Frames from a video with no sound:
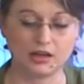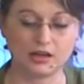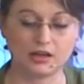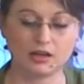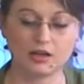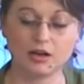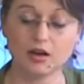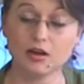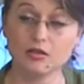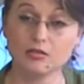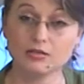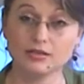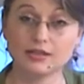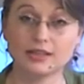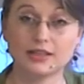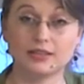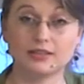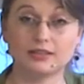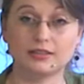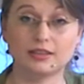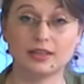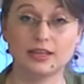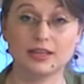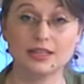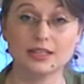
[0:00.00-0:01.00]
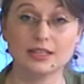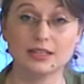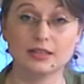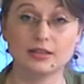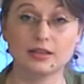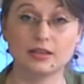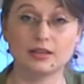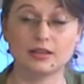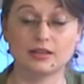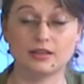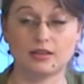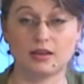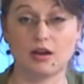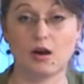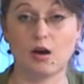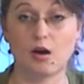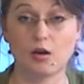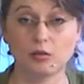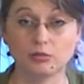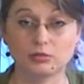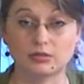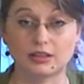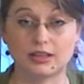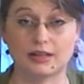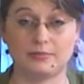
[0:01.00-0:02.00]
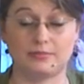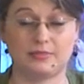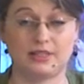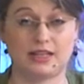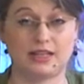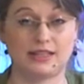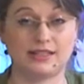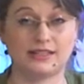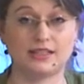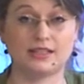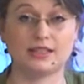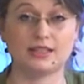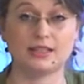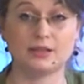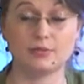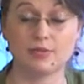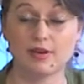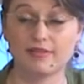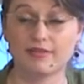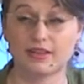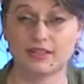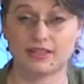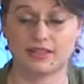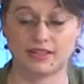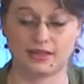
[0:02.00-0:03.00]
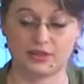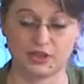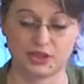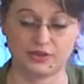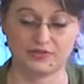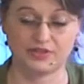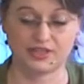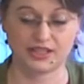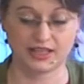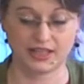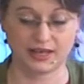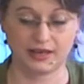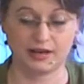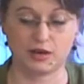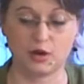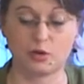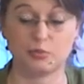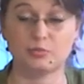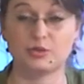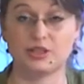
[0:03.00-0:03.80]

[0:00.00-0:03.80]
Koncert jest hołdem dla Stanisława Staszewskiego,